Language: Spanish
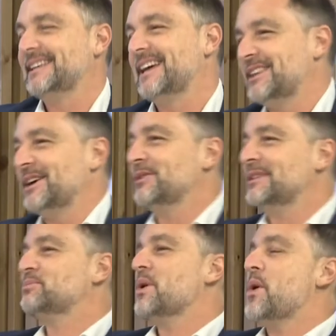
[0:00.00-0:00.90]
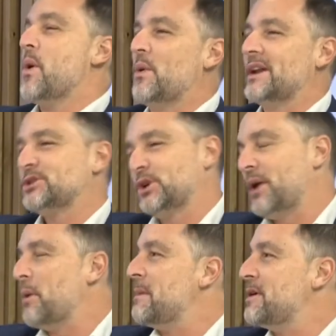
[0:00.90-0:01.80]
Y hace un, una
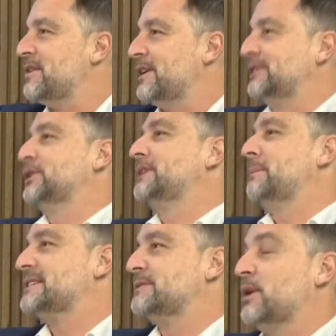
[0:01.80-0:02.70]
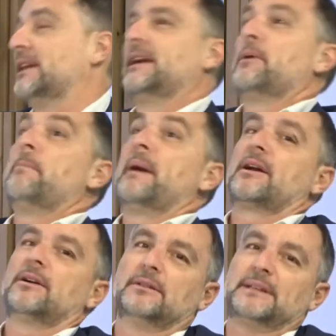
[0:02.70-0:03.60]
historia o un vídeo y no, te pases, porque tener un
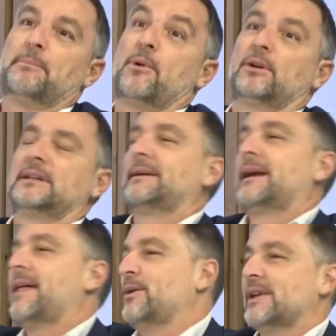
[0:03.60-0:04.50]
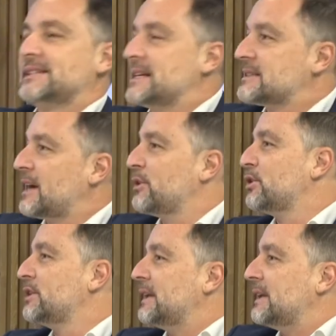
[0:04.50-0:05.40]
perro tampoco te da la ayudas del
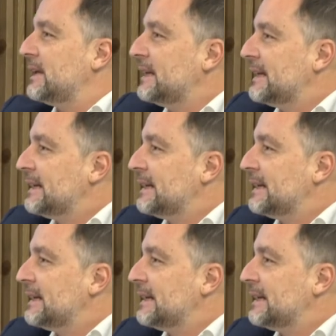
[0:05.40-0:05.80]
Estado ni...